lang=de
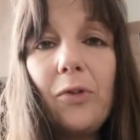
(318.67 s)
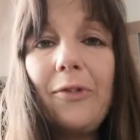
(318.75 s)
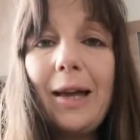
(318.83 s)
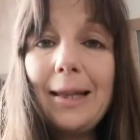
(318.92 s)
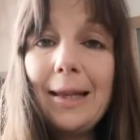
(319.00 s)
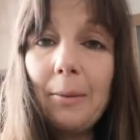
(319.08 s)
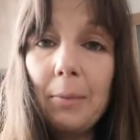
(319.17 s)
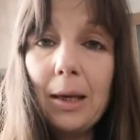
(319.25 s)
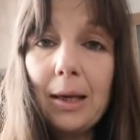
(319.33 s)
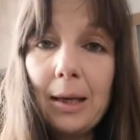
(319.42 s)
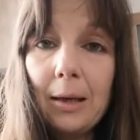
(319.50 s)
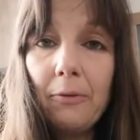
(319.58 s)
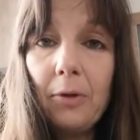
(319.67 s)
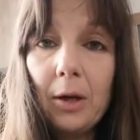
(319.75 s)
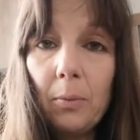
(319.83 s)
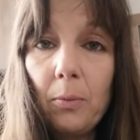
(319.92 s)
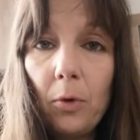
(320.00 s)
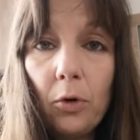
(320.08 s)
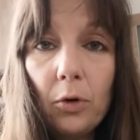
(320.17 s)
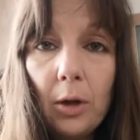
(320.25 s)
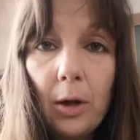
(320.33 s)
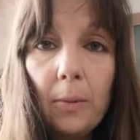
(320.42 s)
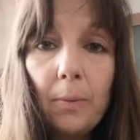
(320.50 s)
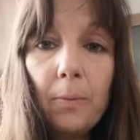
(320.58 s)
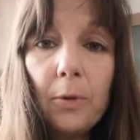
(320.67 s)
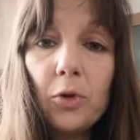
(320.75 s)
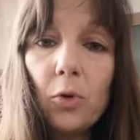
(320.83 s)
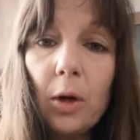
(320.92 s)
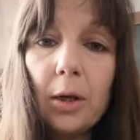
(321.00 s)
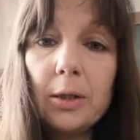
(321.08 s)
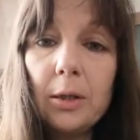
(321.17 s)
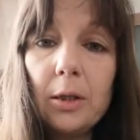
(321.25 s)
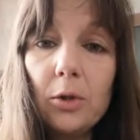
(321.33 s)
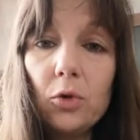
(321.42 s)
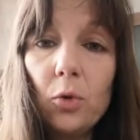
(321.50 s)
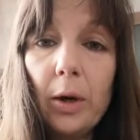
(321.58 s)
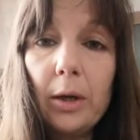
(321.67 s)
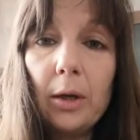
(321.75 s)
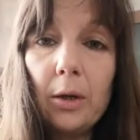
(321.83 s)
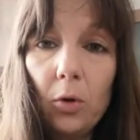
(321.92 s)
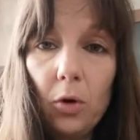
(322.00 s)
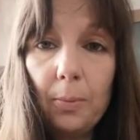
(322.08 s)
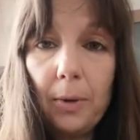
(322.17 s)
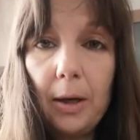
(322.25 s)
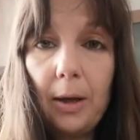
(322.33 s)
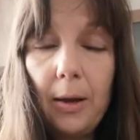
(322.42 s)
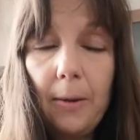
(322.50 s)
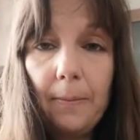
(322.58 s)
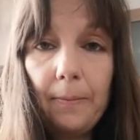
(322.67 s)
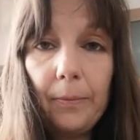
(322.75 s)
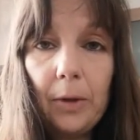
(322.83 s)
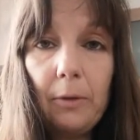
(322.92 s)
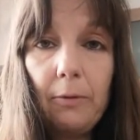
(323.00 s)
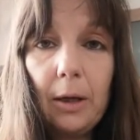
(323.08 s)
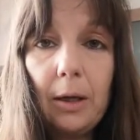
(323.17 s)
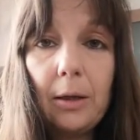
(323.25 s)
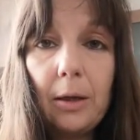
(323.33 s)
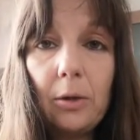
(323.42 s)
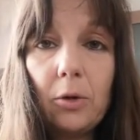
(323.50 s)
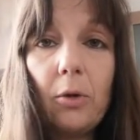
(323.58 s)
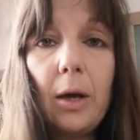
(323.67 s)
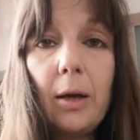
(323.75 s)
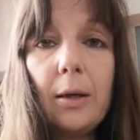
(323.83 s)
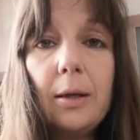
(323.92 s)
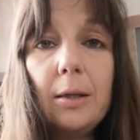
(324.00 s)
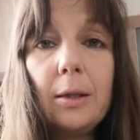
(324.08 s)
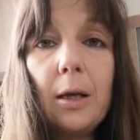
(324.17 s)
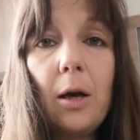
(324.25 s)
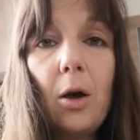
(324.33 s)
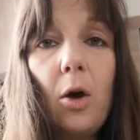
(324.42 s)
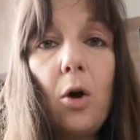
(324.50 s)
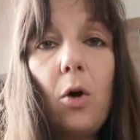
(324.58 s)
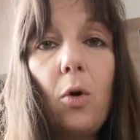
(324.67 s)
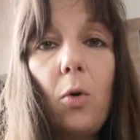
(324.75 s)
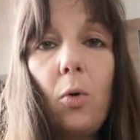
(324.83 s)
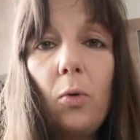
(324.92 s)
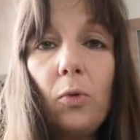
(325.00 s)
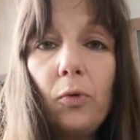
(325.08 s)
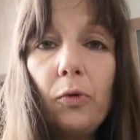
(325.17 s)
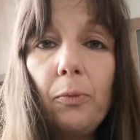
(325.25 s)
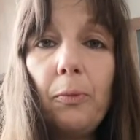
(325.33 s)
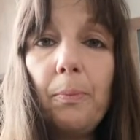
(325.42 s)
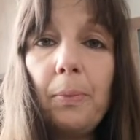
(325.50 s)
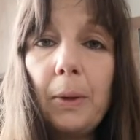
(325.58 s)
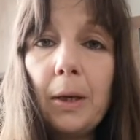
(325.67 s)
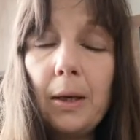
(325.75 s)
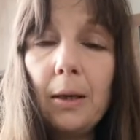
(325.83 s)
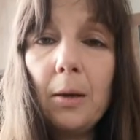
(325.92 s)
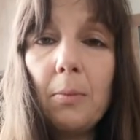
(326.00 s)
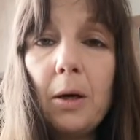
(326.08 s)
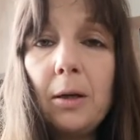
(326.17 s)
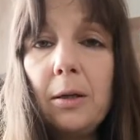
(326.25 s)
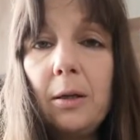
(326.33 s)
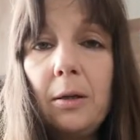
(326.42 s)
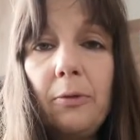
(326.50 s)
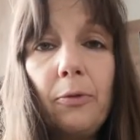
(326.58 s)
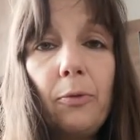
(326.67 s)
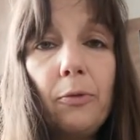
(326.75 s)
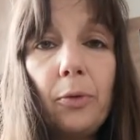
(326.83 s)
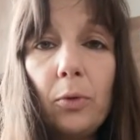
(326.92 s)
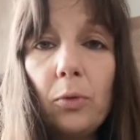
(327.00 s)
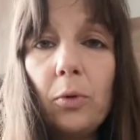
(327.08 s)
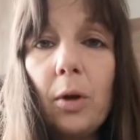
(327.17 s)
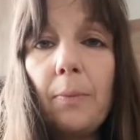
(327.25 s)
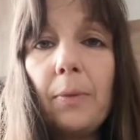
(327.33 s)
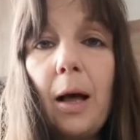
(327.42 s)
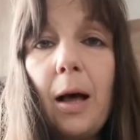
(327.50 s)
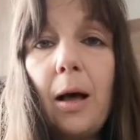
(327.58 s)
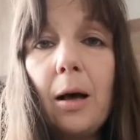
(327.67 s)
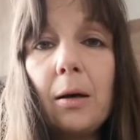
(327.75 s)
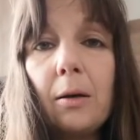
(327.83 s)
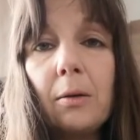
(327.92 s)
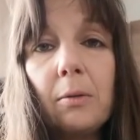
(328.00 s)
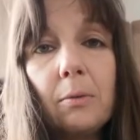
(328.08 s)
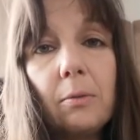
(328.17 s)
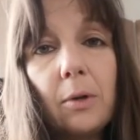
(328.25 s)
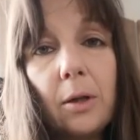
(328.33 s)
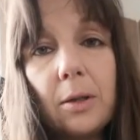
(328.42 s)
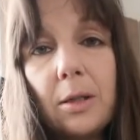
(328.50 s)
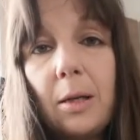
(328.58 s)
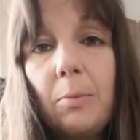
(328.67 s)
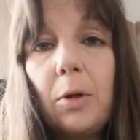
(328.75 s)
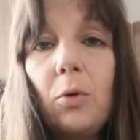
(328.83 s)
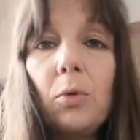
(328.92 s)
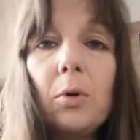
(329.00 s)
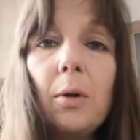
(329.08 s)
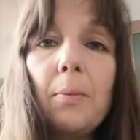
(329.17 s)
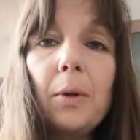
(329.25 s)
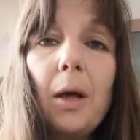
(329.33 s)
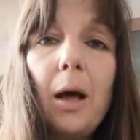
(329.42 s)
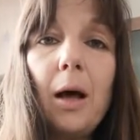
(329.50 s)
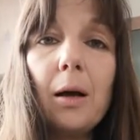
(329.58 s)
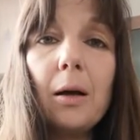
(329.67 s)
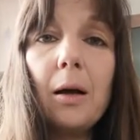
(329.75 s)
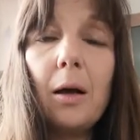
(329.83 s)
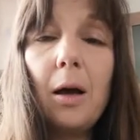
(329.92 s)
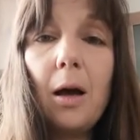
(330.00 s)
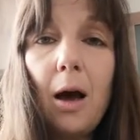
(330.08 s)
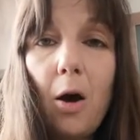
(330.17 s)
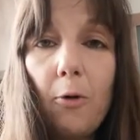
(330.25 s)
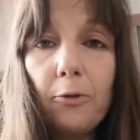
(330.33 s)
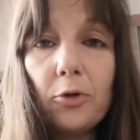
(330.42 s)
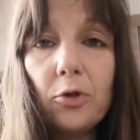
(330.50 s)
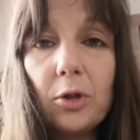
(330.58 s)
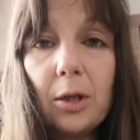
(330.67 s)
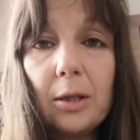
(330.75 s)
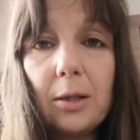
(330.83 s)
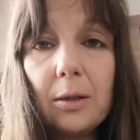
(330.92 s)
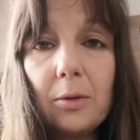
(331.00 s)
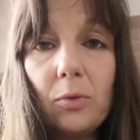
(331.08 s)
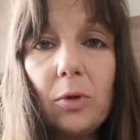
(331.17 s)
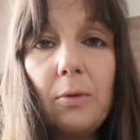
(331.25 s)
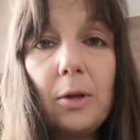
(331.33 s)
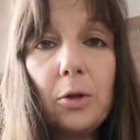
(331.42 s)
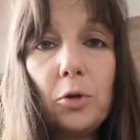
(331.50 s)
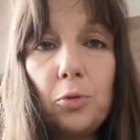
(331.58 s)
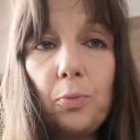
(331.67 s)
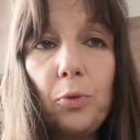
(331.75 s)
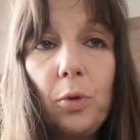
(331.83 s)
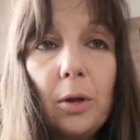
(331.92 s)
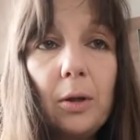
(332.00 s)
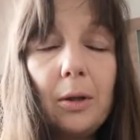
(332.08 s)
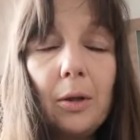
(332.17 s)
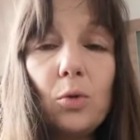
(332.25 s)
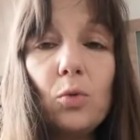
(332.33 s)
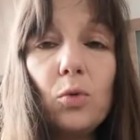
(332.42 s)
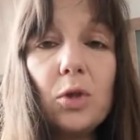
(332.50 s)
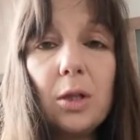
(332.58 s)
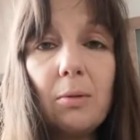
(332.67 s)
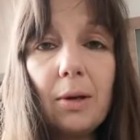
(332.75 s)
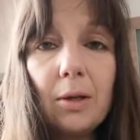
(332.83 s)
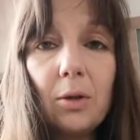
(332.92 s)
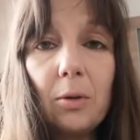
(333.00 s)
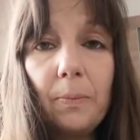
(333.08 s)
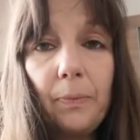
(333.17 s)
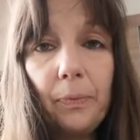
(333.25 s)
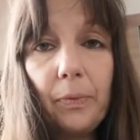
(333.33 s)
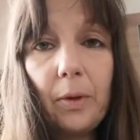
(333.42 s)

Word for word: Und wer dem entgegenwirken möchte, besorge sich so eine Lochbrille, die wirklich nicht teuer ist und beginnt einmal die fünf Minuten am Tag, dann zehn Minuten am Tag aufzusetzen. Und ihr werdet spüren, da tut sich was.